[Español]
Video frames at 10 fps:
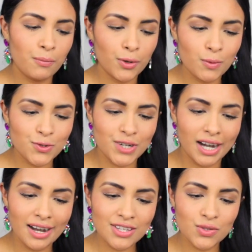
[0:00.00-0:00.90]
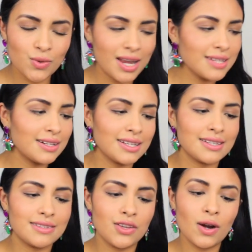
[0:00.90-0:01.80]
por mostrarles unas, les
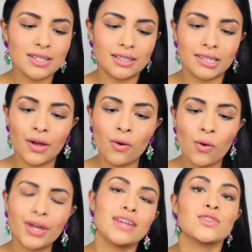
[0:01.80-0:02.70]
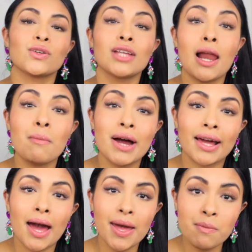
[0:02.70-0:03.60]
enseño las que traigo hoy que son de la
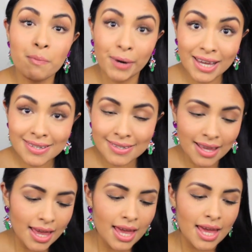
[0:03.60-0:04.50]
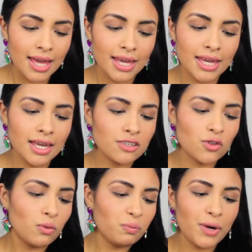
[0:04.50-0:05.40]
marca Impress. Y
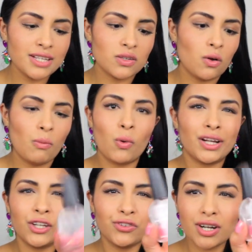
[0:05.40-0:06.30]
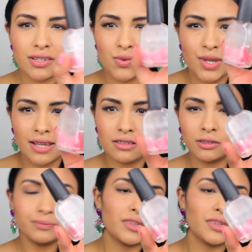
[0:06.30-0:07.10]
son pues como cualquier otras uñas, ¿no?